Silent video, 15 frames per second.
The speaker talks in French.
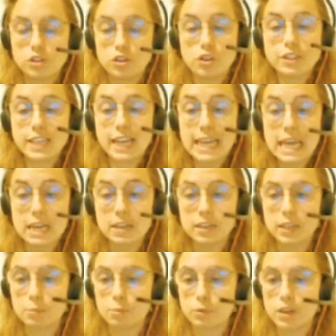Je n'en sais rien,
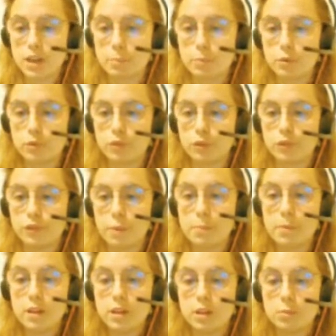répondit la pauvre
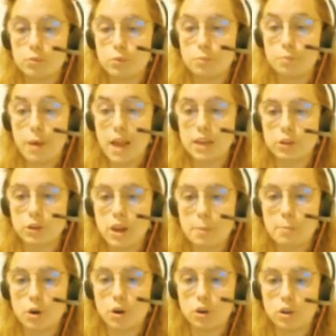femme, plus pâle que
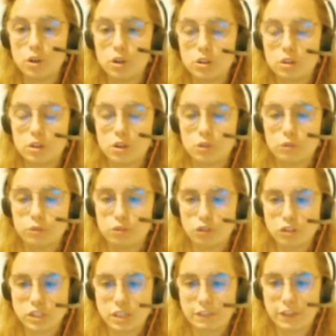la mort vous
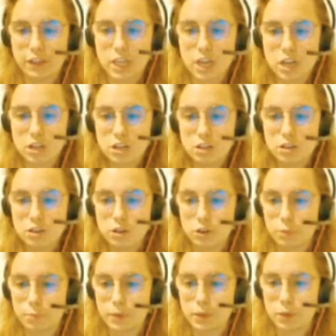n'en savez rien
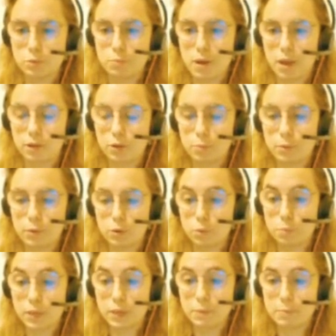reprit, le
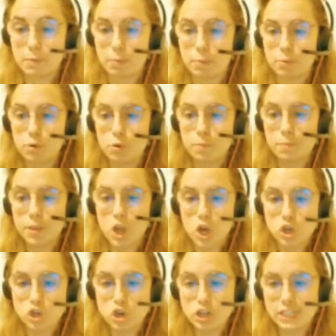reprit barbe-bleue
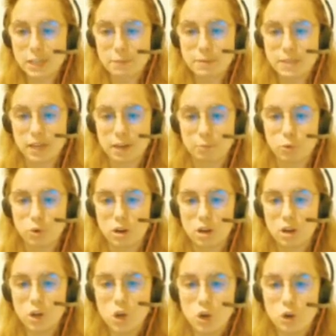je le sais bien
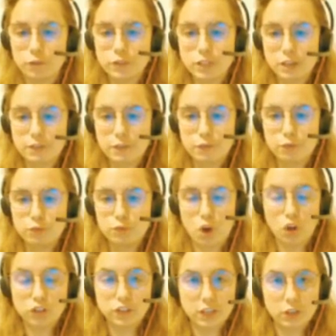moi vous avez
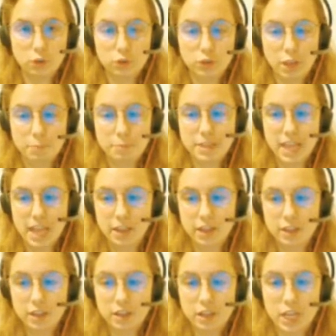voulu entrer dans le cabinet
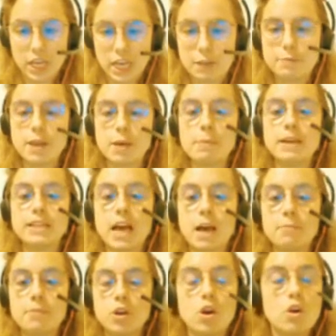eh bien
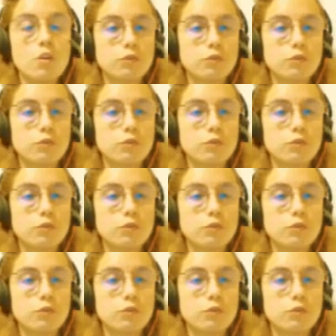madame